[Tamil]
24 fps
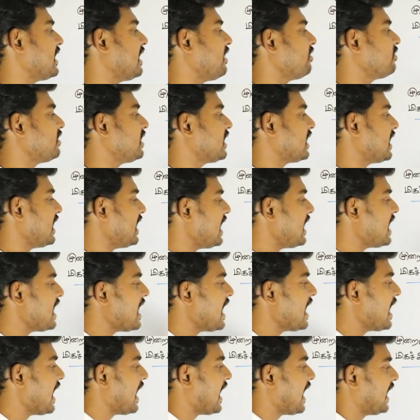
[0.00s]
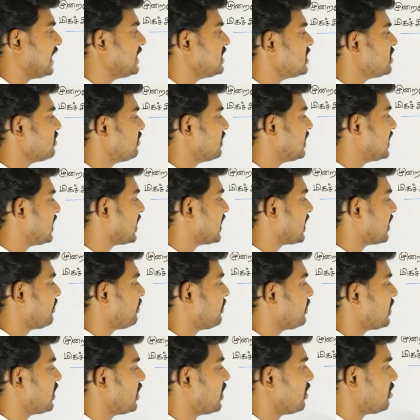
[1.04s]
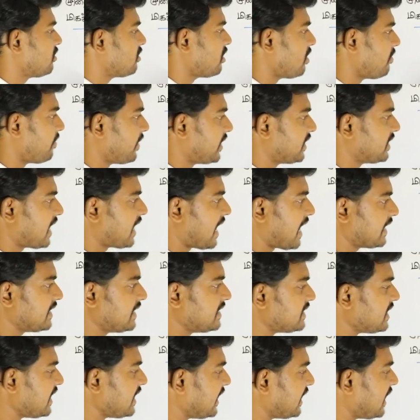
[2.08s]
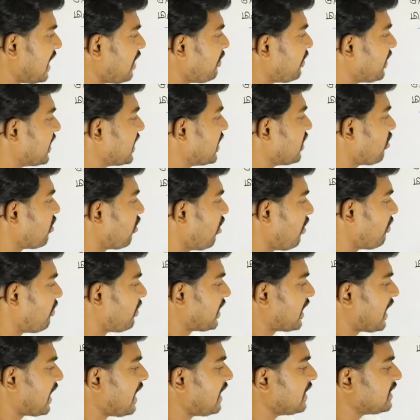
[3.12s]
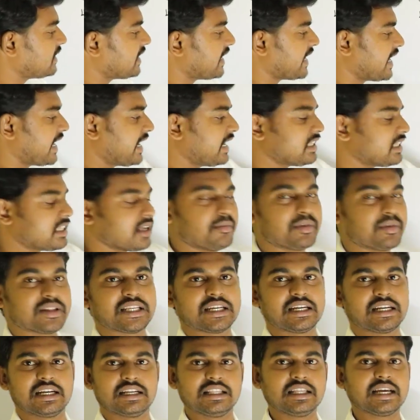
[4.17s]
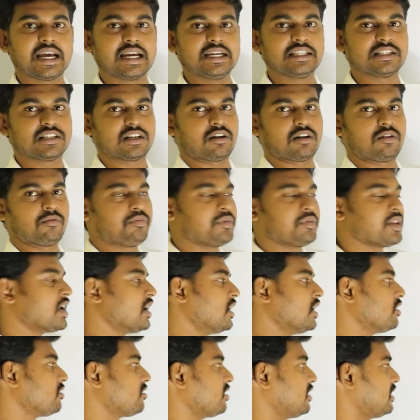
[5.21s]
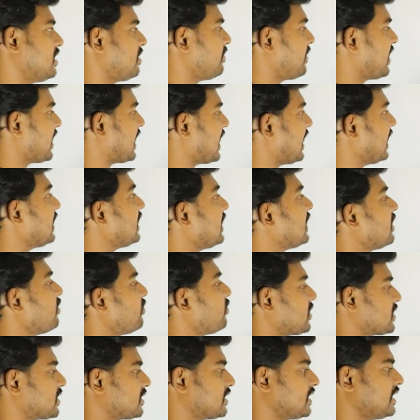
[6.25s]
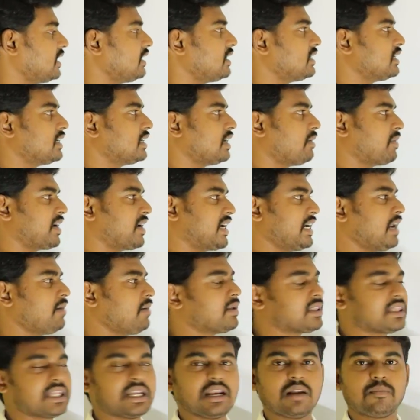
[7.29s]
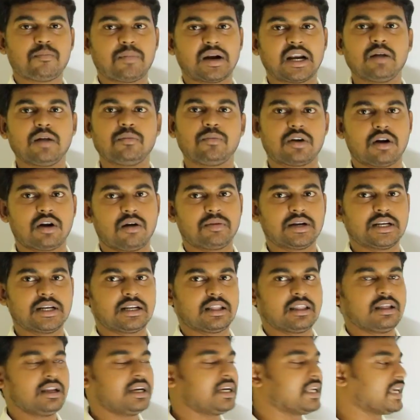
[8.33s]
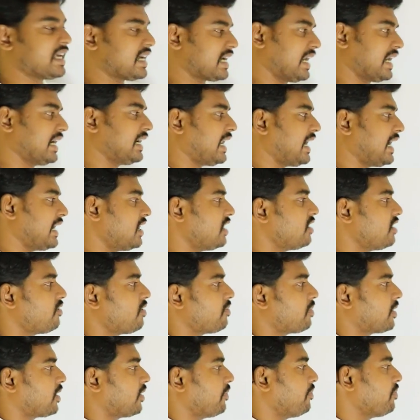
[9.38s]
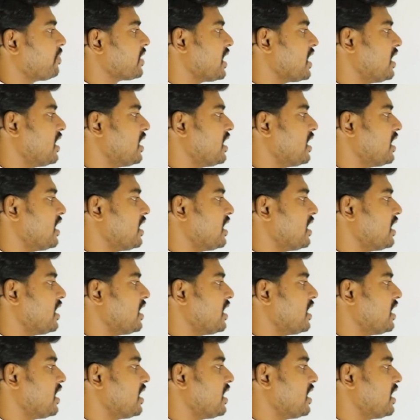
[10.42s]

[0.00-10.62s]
என்ன வந்திருக்கு அஞ்சு வந்திருக்கு ஸோ அப்போ இந்த அஞ்சு என்ன பண்ணிடணும் அப்படின்னா இந்த இரநூத்தி எண்பத்தெட்டுலேருந்து கழிச்சிடணும் ஸோ இந்த மாதிரி கணக்குக்கு ஃபஸ்ட்டு நம்ம என்ன மெத்தடில் பண்ண போகிறோம் அப்படின்றத நீங்கள் கரெக்டாக ஐடென்டிஃபை பண்ணும்